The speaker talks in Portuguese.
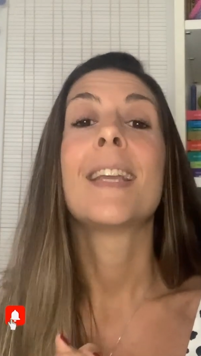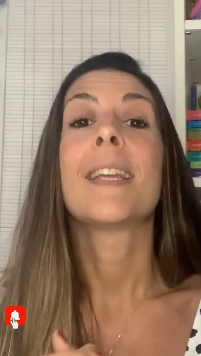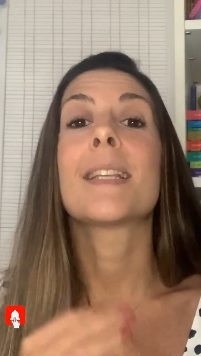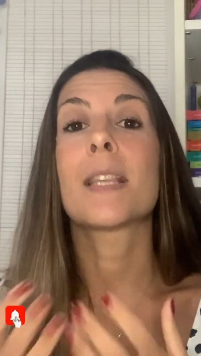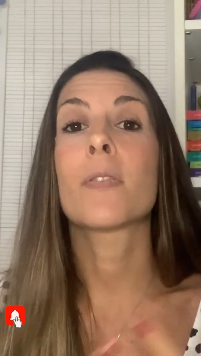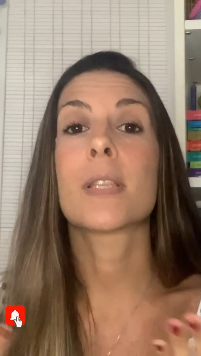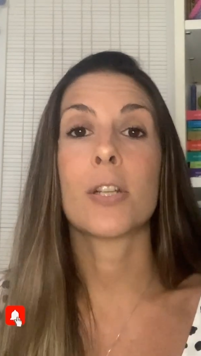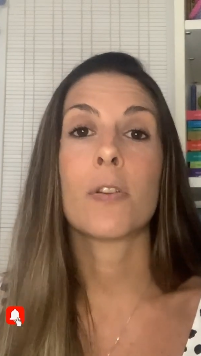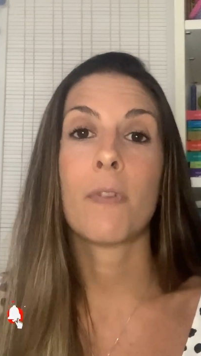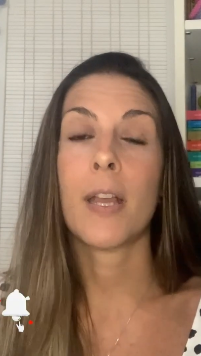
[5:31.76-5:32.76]
E se
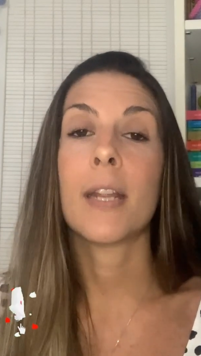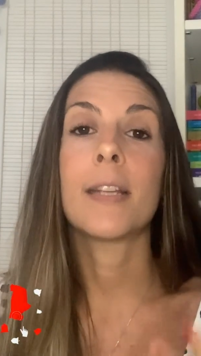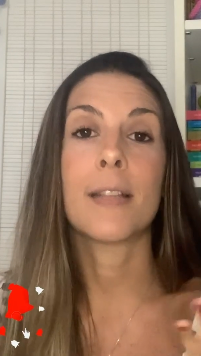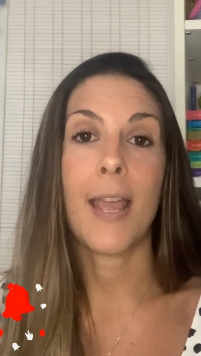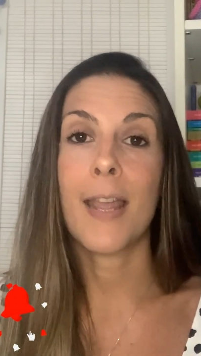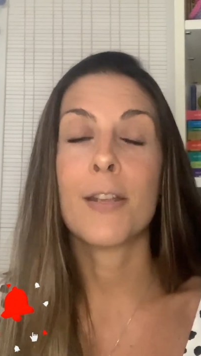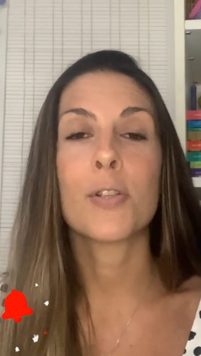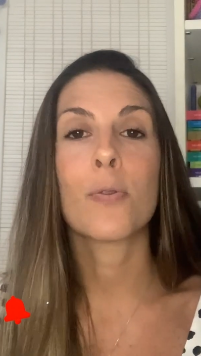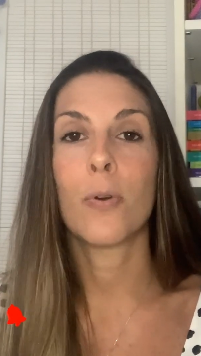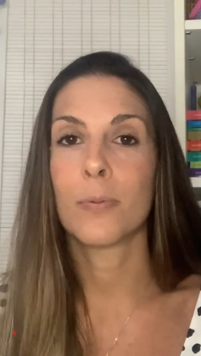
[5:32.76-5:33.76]
vocês tiverem ideias
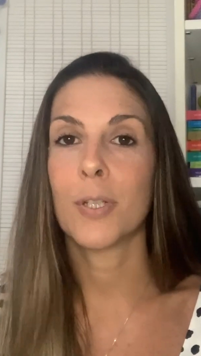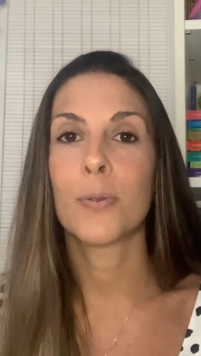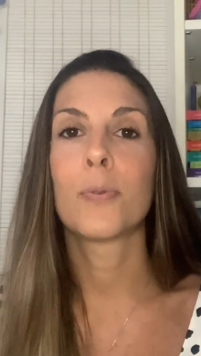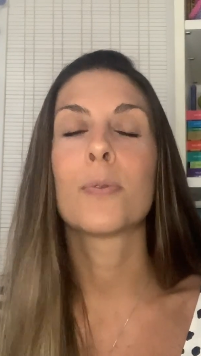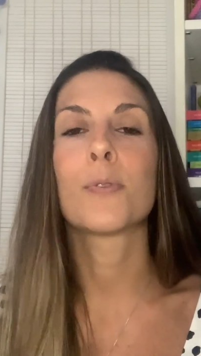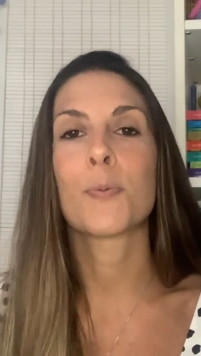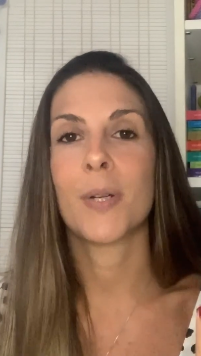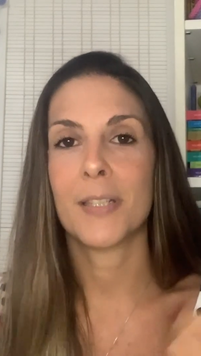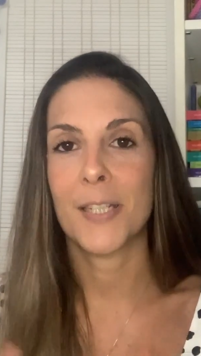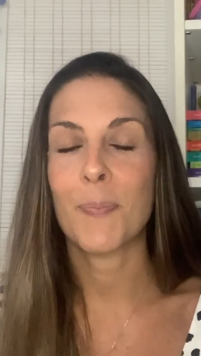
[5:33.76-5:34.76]
de conteúdos,
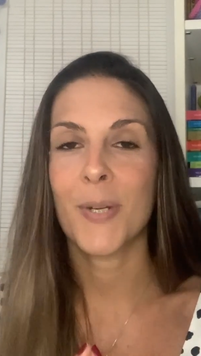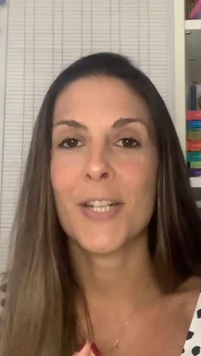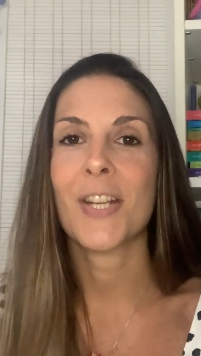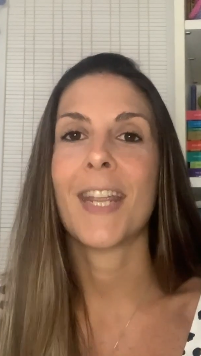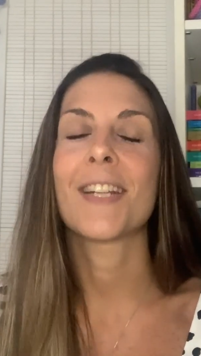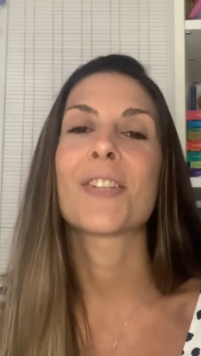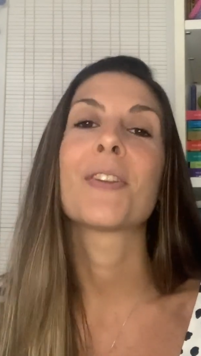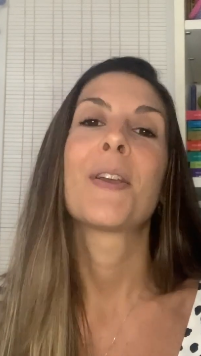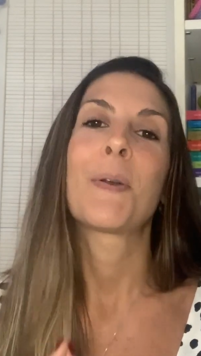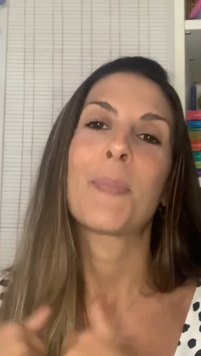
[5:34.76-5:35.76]
manda aqui pra
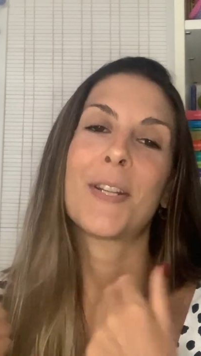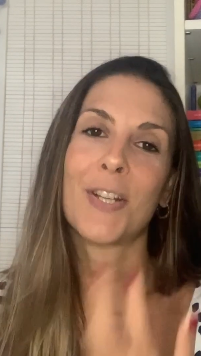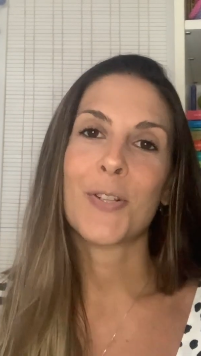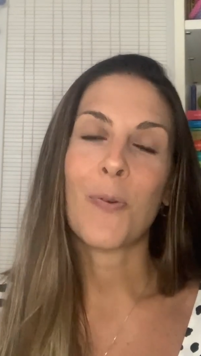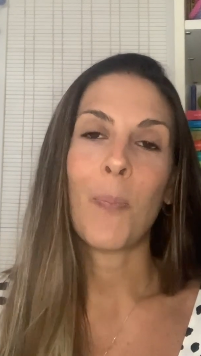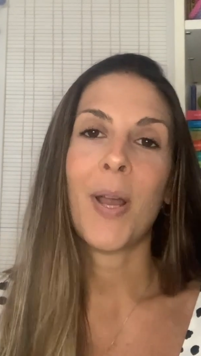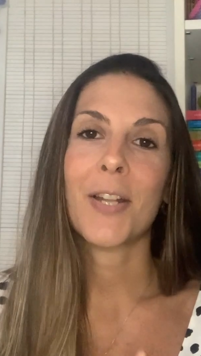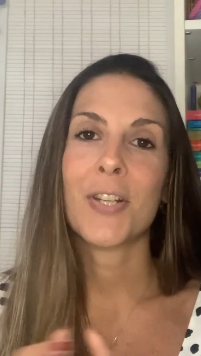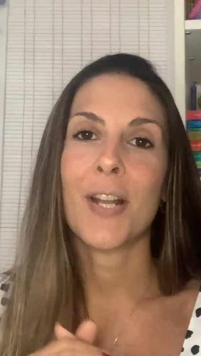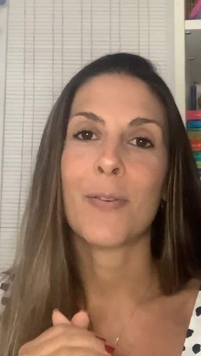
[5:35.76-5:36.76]
gente, pra gente
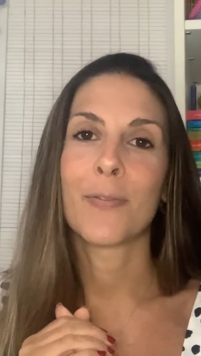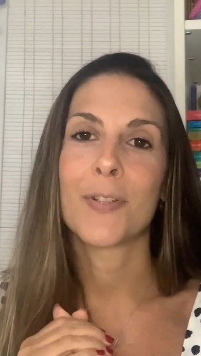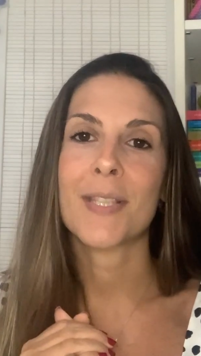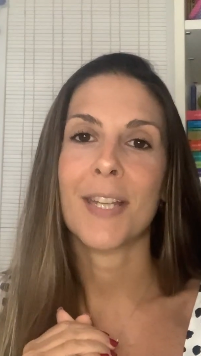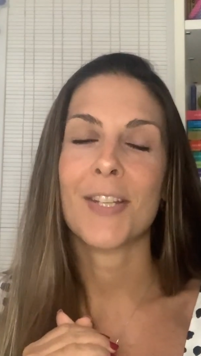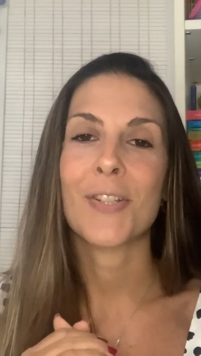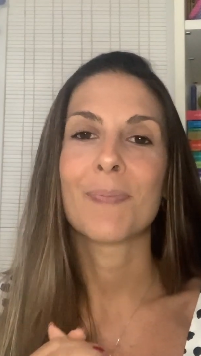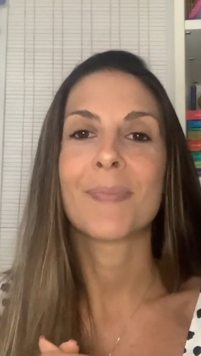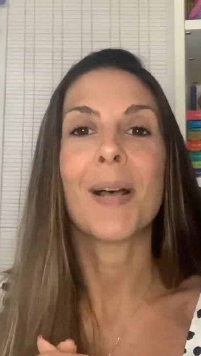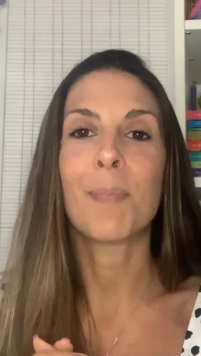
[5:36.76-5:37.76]
compartilhar com
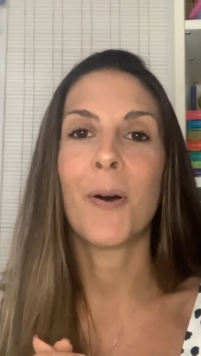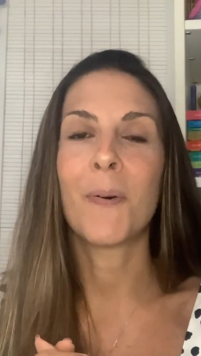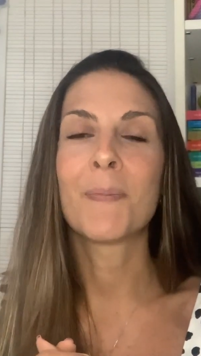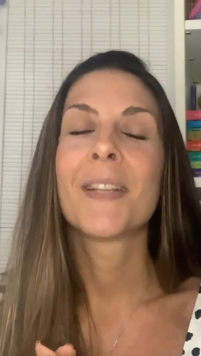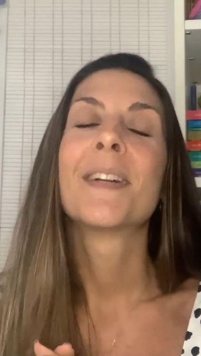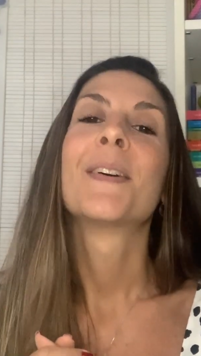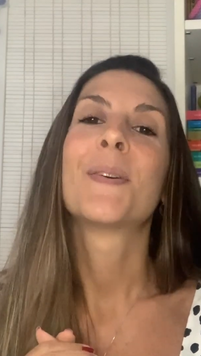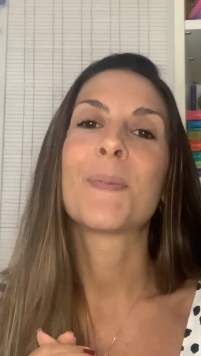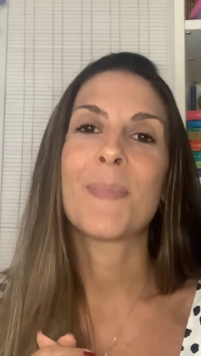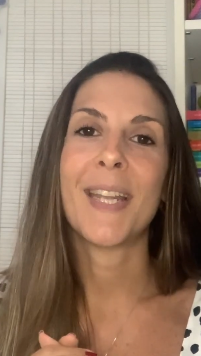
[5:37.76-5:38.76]
vocês, tá bom?
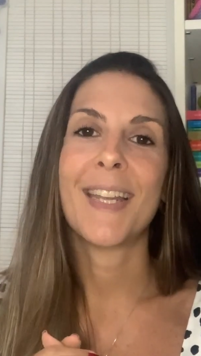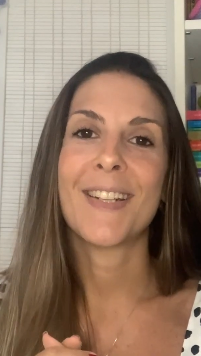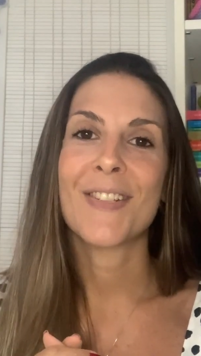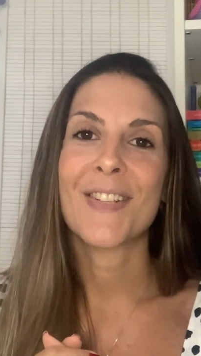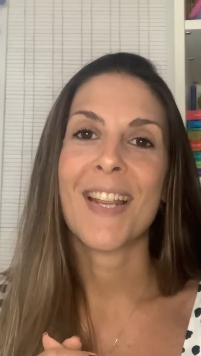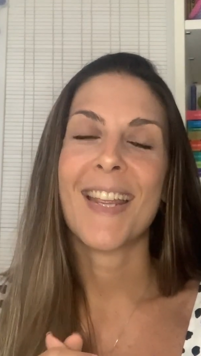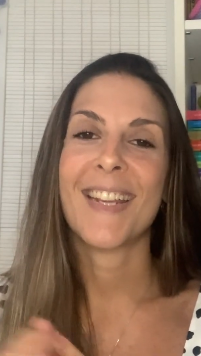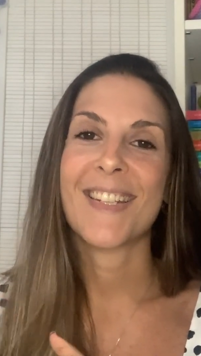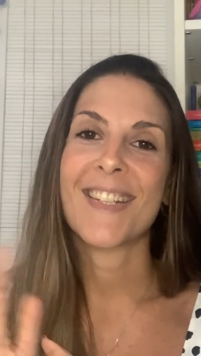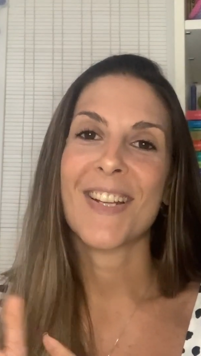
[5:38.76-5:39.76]
Um beijo,
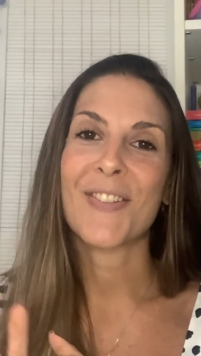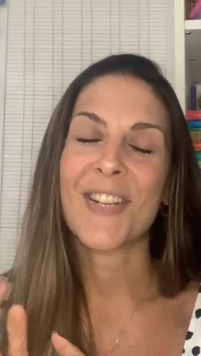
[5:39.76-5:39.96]
gente. Tchau,